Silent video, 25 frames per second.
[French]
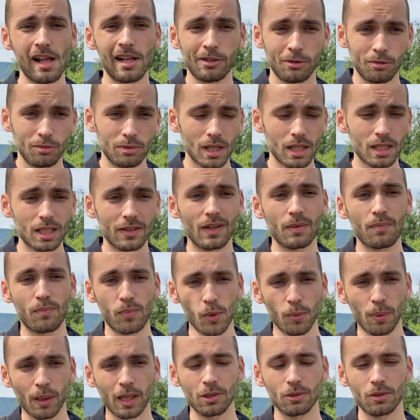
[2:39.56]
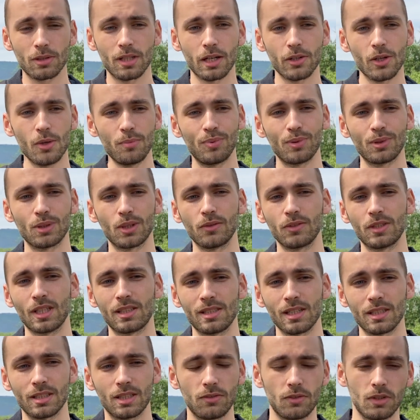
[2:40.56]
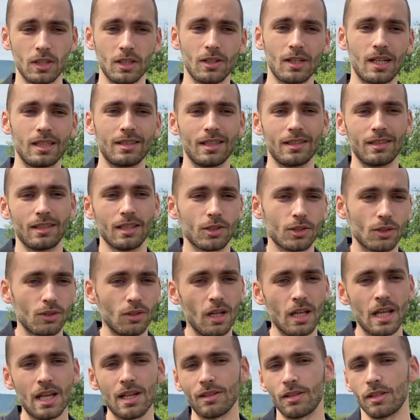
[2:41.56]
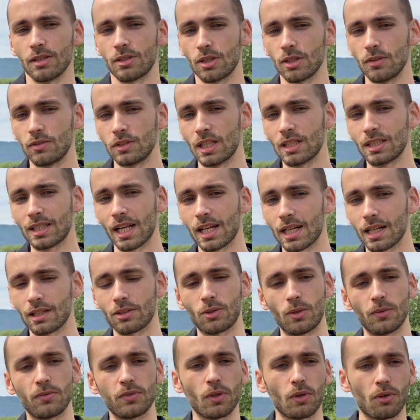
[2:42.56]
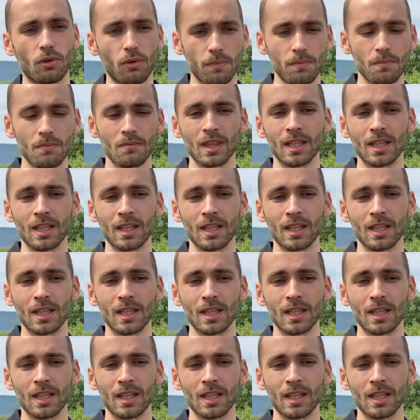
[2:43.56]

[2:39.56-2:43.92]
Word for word: Tout ça, ça va être plus pris au sérieux puisque vous êtes certifié dans la tête des gens, c'est que vous êtes quelqu'un de confiance.